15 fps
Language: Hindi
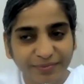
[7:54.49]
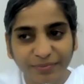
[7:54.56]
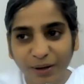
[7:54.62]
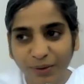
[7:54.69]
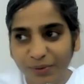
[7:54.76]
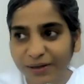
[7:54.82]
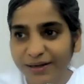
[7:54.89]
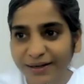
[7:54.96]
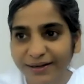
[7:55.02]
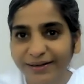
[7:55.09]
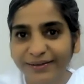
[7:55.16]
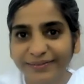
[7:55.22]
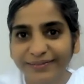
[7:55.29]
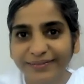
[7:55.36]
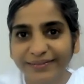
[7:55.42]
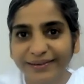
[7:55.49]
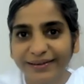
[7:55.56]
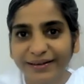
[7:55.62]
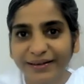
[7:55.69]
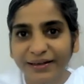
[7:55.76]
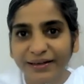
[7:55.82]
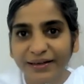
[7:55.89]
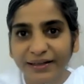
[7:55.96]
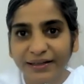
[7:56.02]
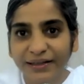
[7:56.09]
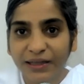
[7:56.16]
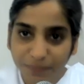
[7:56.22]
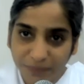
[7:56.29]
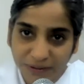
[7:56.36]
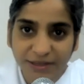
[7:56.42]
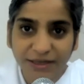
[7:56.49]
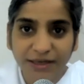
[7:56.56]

बाबा के घर दीपक